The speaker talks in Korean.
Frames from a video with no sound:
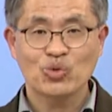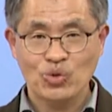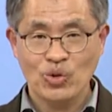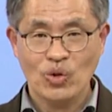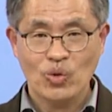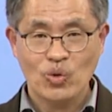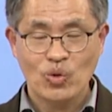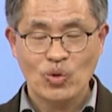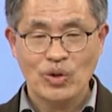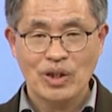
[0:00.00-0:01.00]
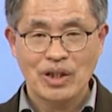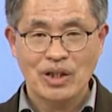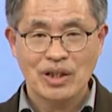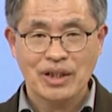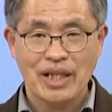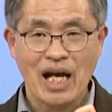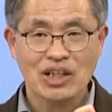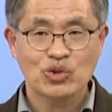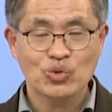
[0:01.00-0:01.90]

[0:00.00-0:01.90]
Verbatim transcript: 중용. 대학